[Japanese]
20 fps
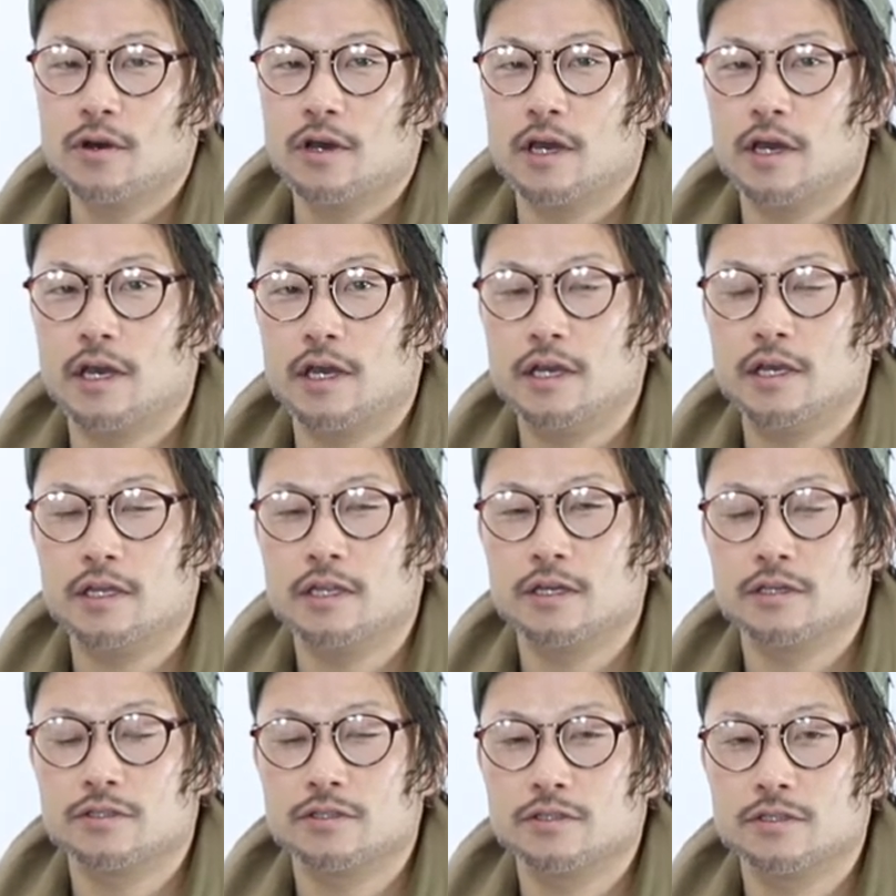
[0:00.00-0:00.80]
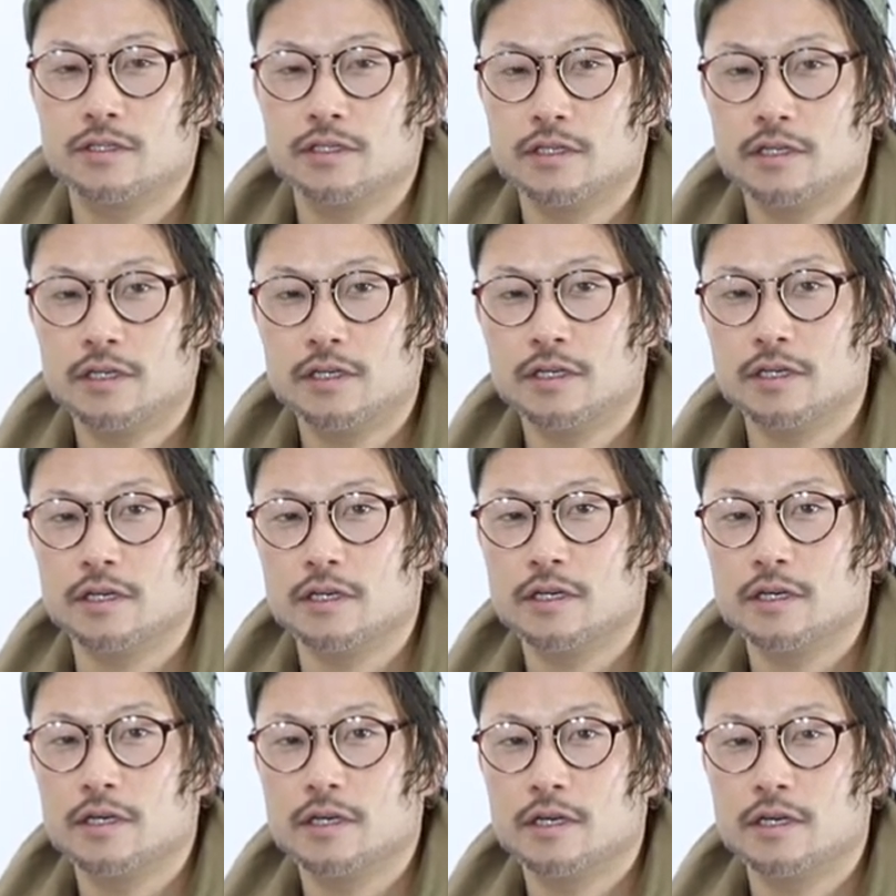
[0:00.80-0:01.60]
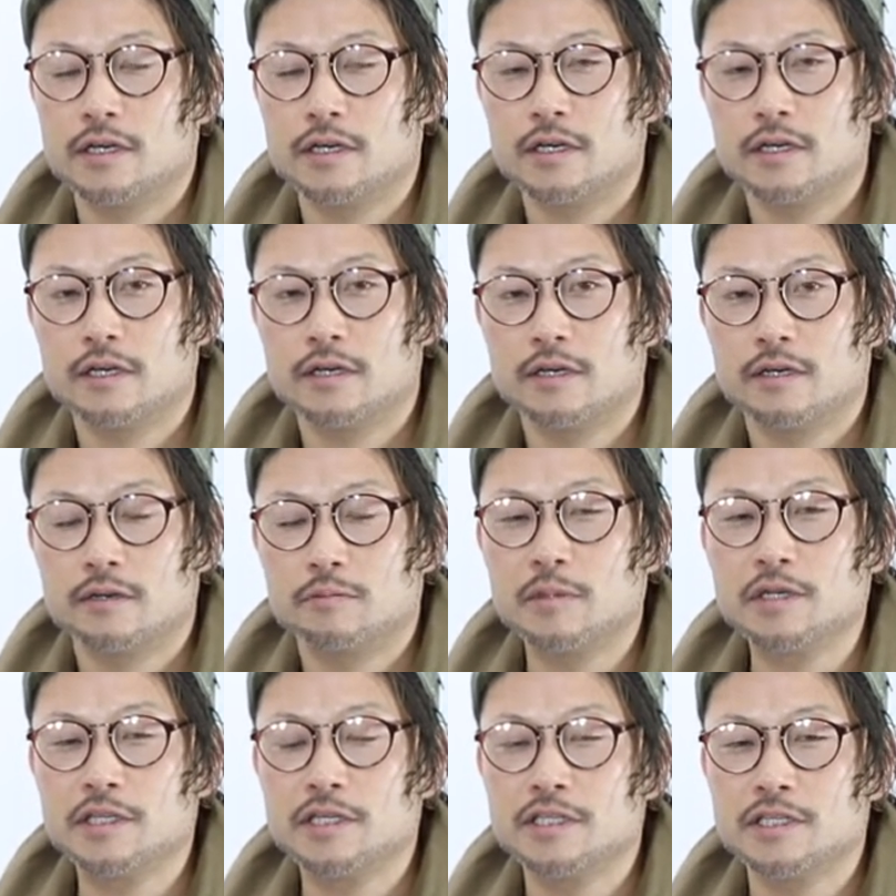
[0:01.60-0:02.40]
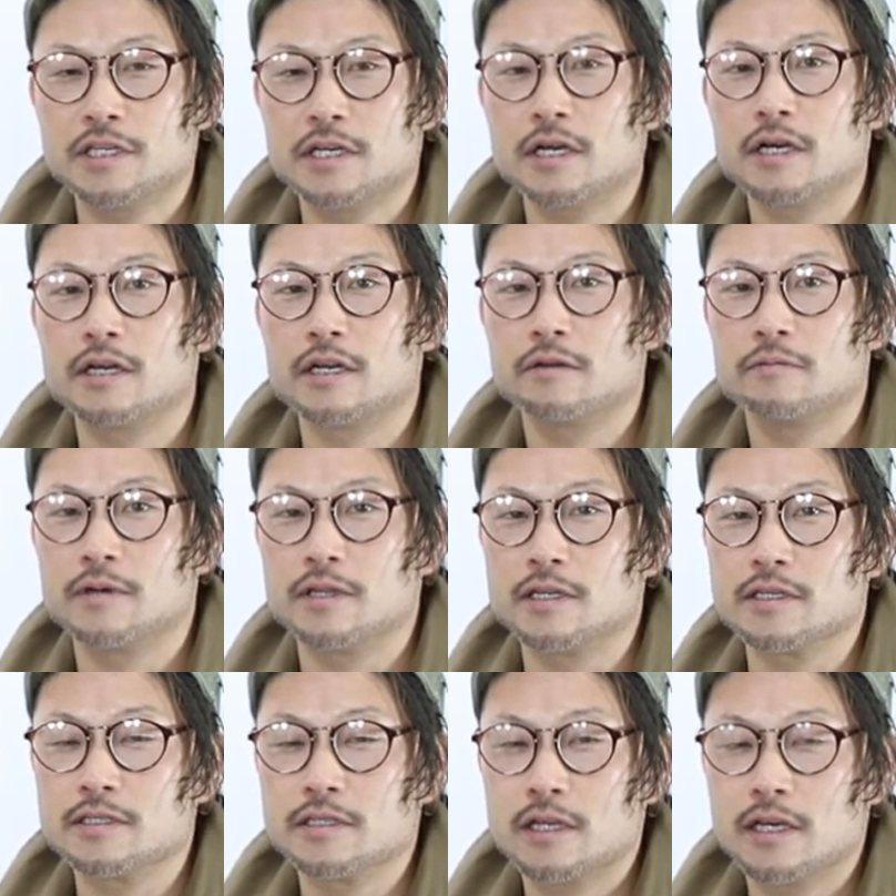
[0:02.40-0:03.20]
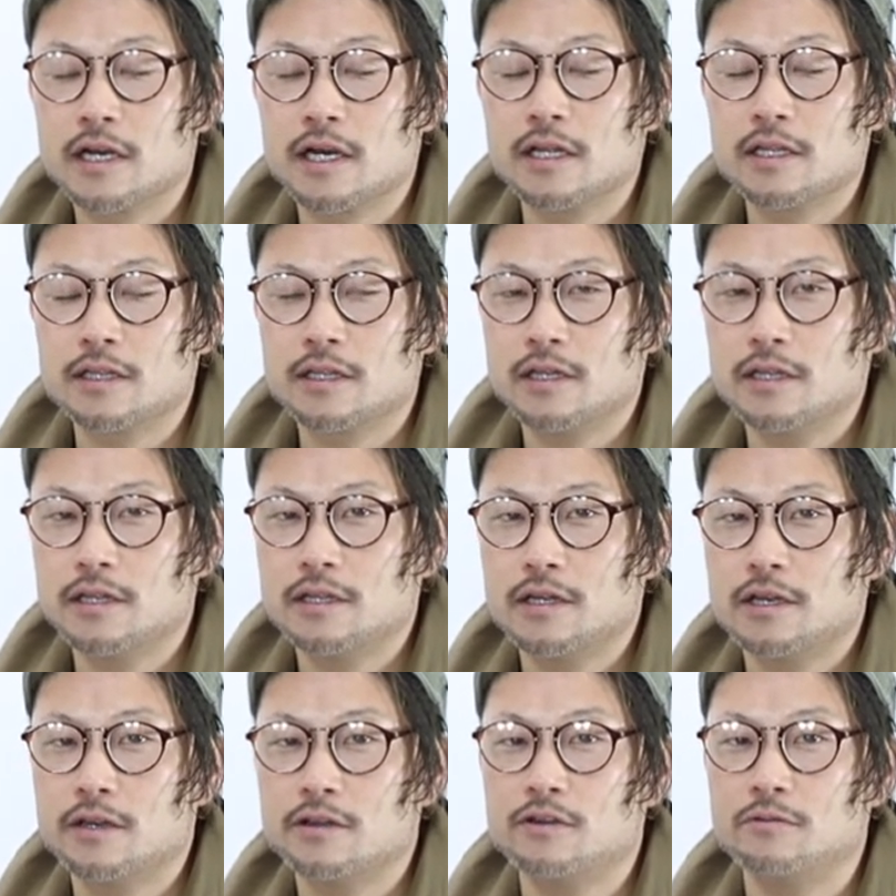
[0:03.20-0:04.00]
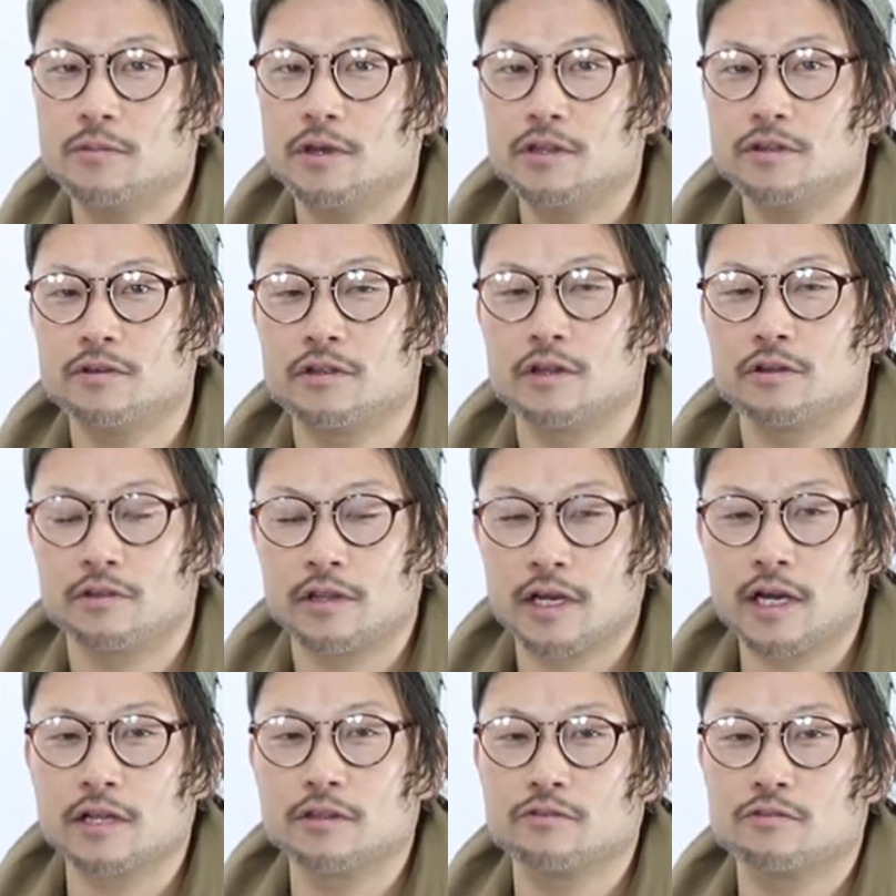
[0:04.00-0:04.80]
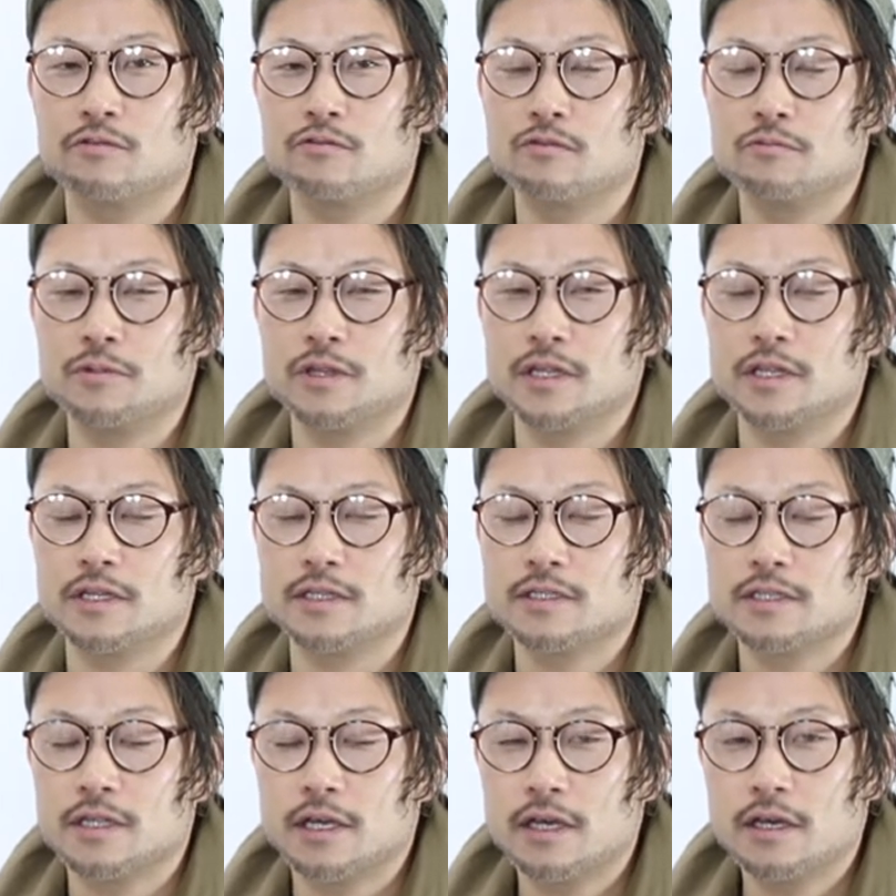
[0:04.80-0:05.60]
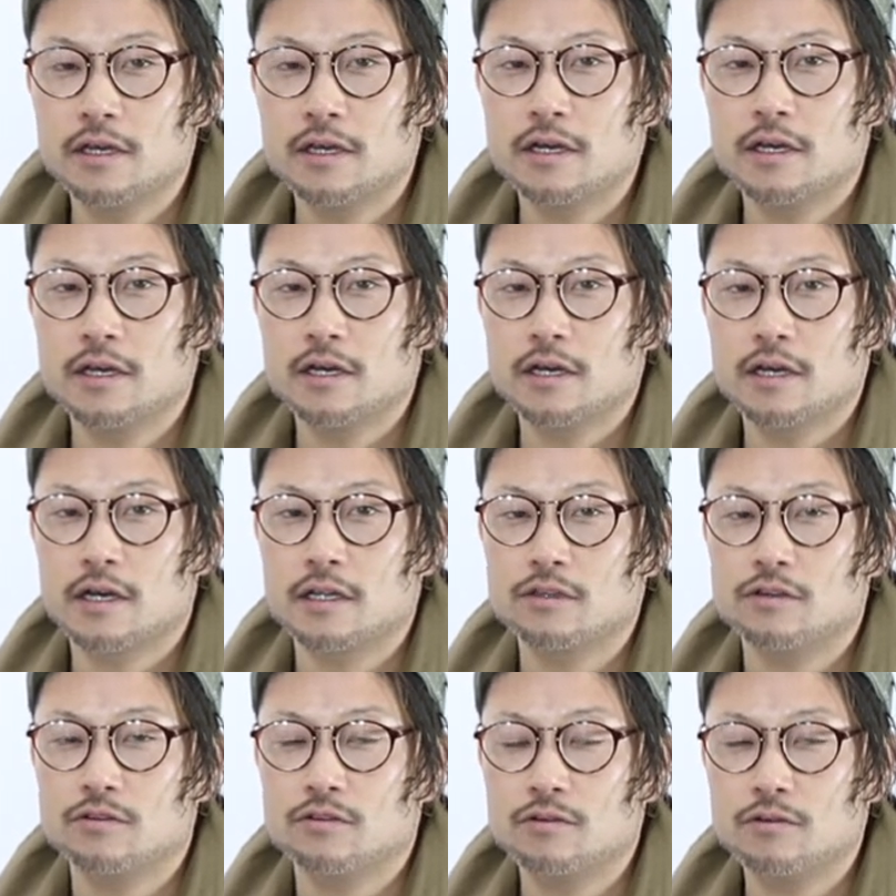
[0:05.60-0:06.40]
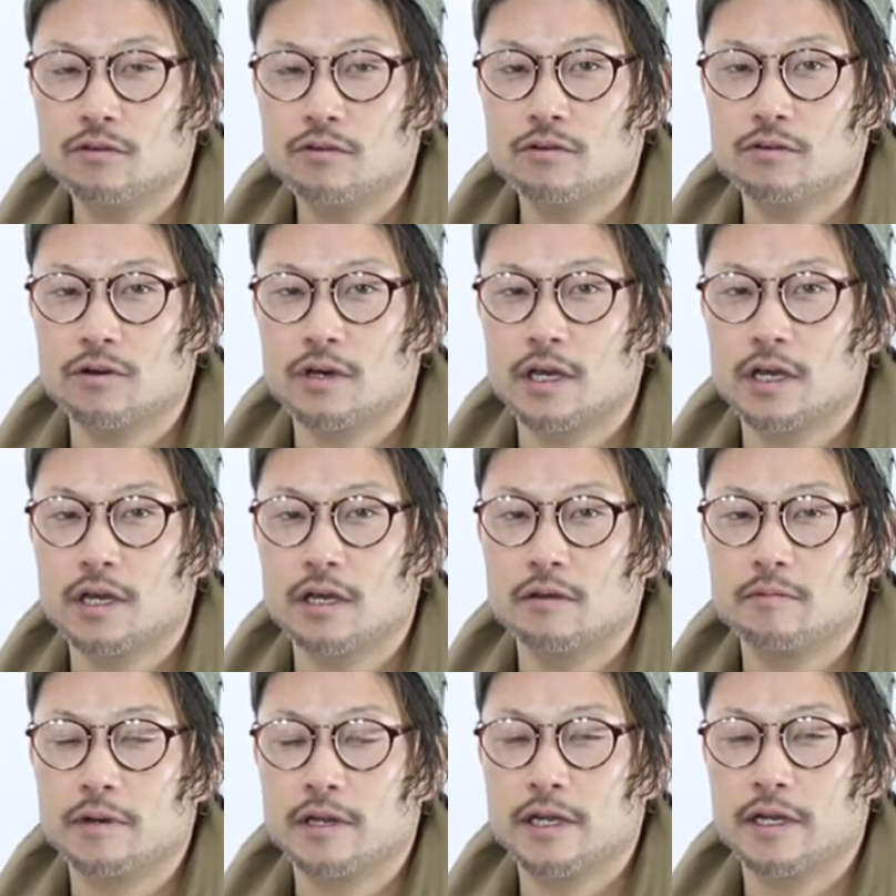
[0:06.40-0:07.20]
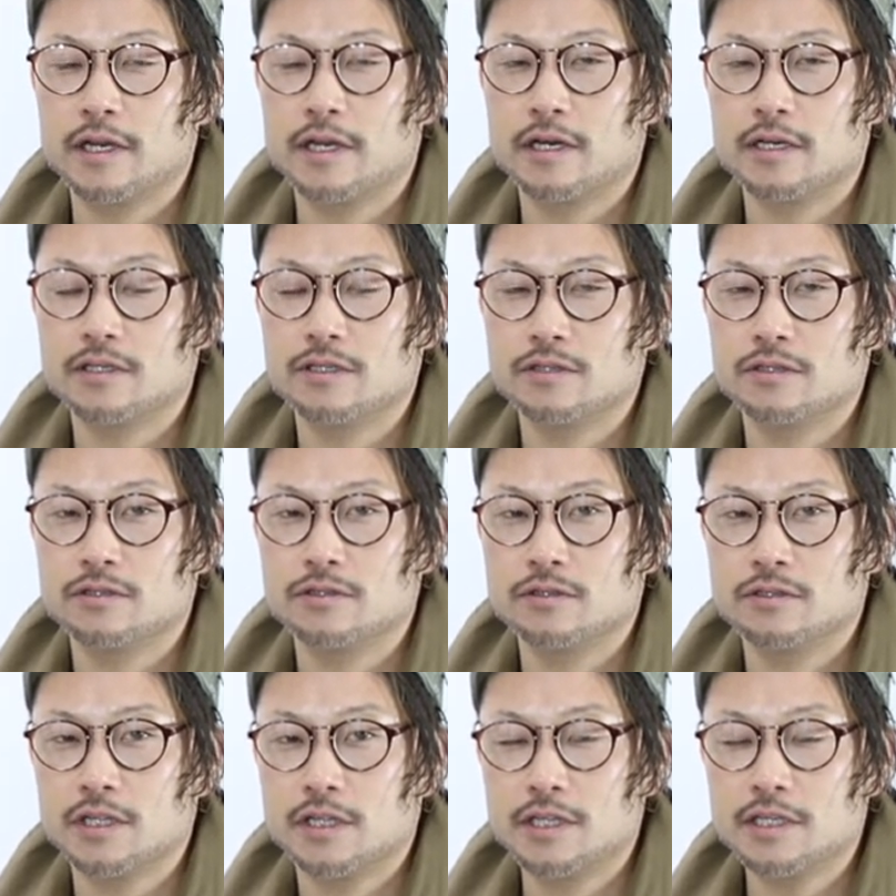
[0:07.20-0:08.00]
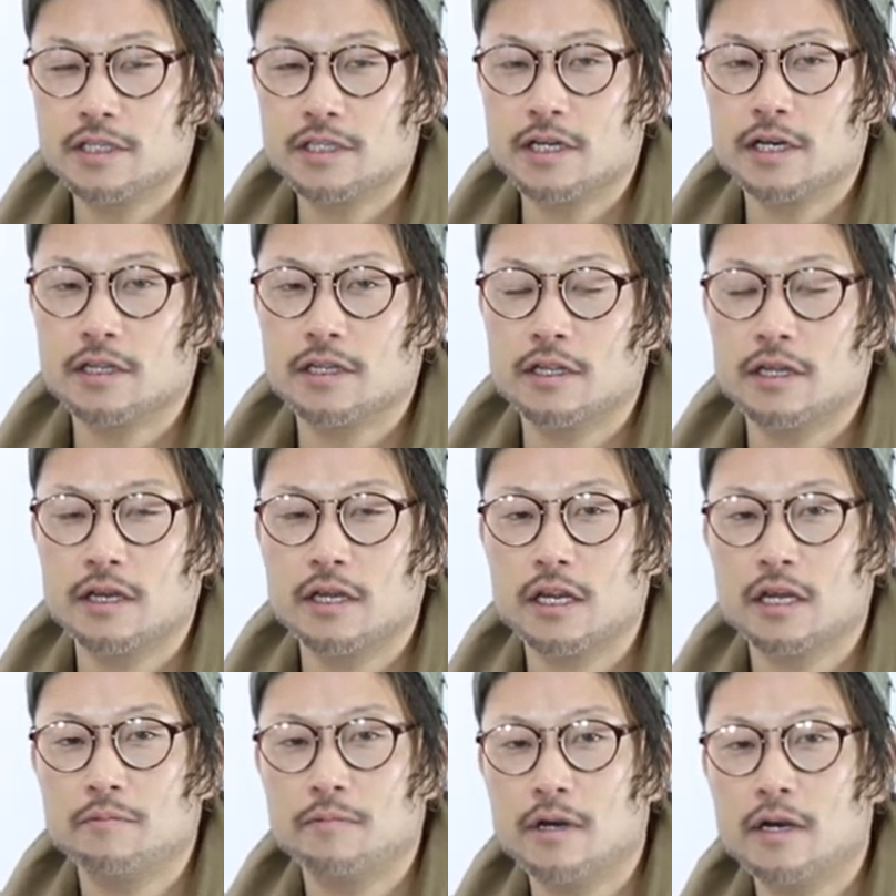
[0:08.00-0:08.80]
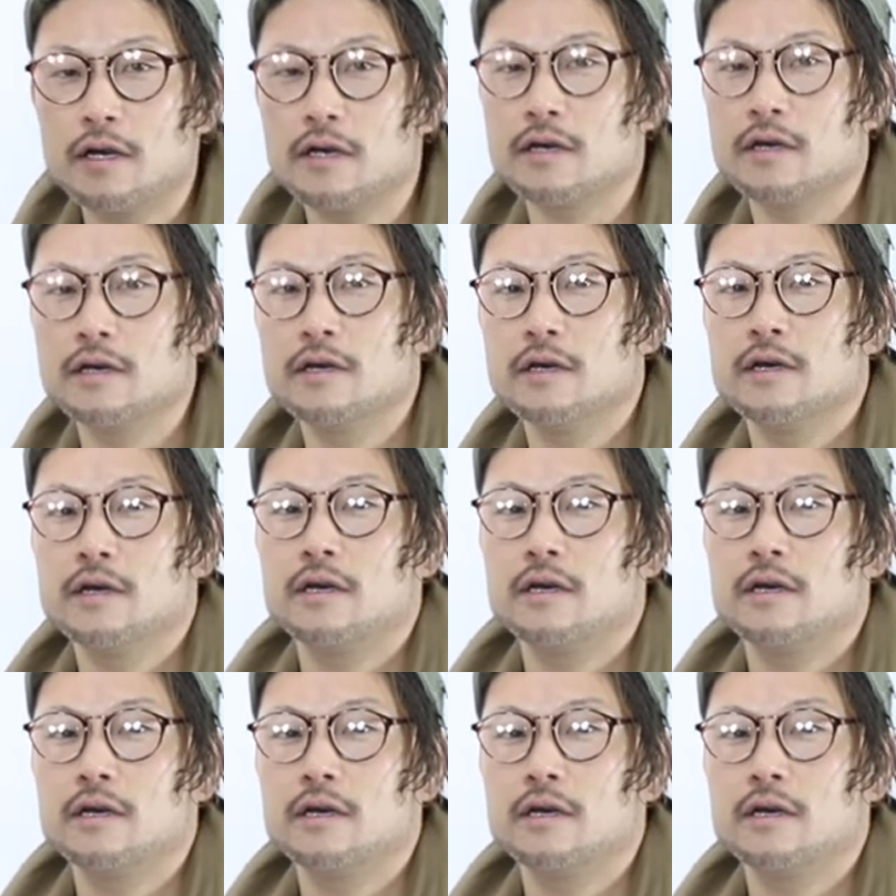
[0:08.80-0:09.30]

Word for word: えー、いいですし、えー、まあにじかんあればですね簡単にできるメニューなので、カット込みでですねカットと、えー、バレアージュでにじかんでできれば、